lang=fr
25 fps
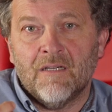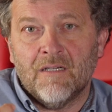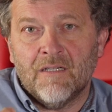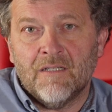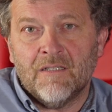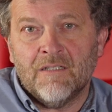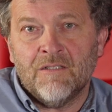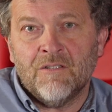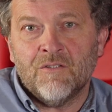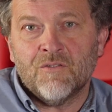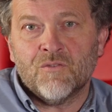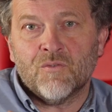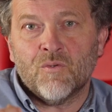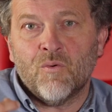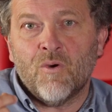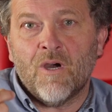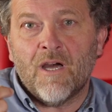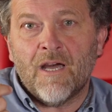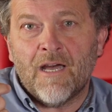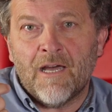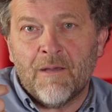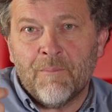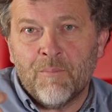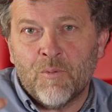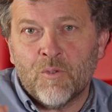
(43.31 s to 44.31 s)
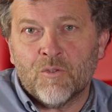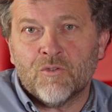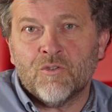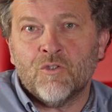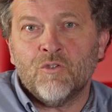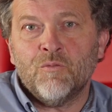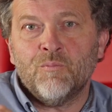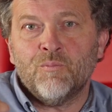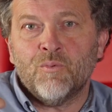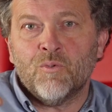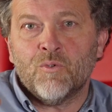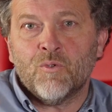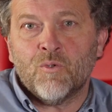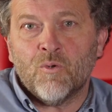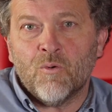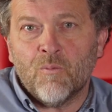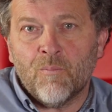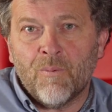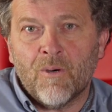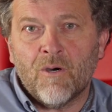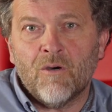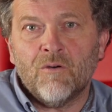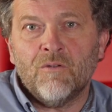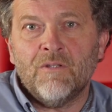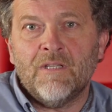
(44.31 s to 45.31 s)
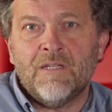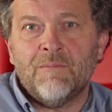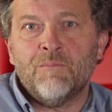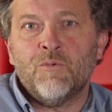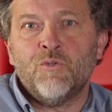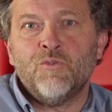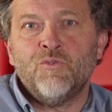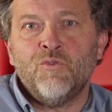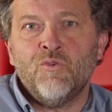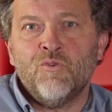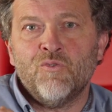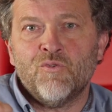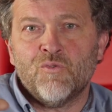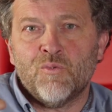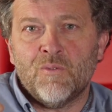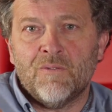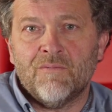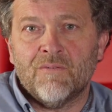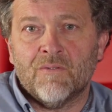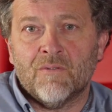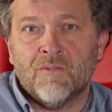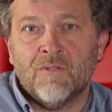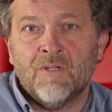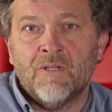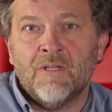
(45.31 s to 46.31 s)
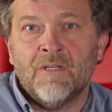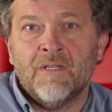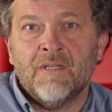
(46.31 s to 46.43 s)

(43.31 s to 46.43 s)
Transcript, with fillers: 1 sont importantes pour comprendre les modules suivants.